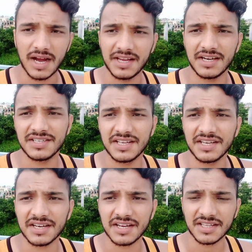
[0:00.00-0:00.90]
हाई अलर्ट
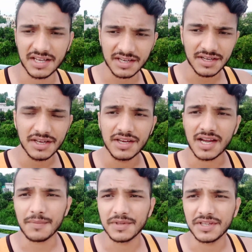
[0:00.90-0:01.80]
जारी कर रखा था
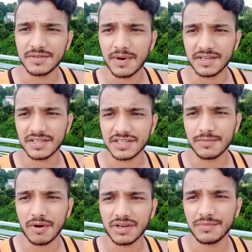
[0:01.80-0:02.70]
काफ़ी तेज़ बारिश की
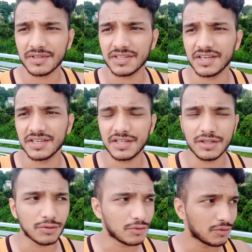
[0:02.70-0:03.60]
संभावना व्यक्त की गई
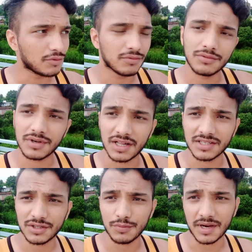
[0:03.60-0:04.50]
थी तो
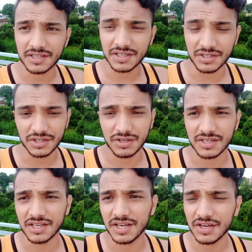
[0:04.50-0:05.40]
कल से तो बारिश कंटिन्यू
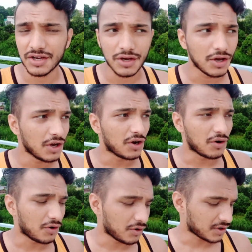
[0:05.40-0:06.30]
लगी है
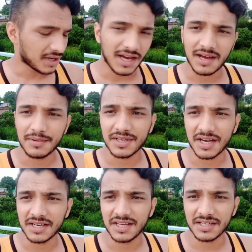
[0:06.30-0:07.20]
और अभी
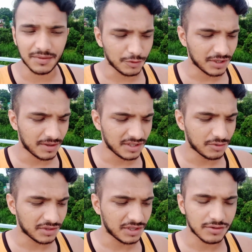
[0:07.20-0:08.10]
तक हल्की हल्की बूंदाबांदी
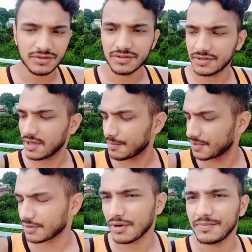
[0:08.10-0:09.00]
हो रही थी अब
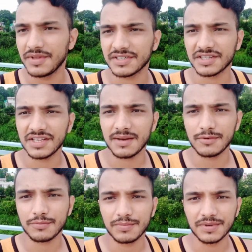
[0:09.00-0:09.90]
देखो अब देख सकते हैं
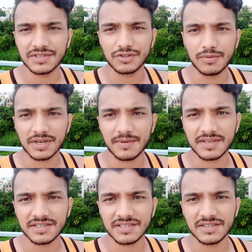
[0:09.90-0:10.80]
आप लोग फिर से दोबारा
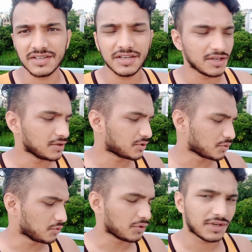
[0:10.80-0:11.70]
बारिश
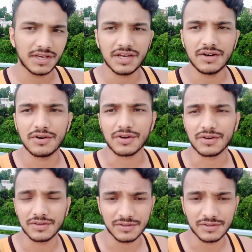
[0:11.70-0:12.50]
शुरू हो गई है और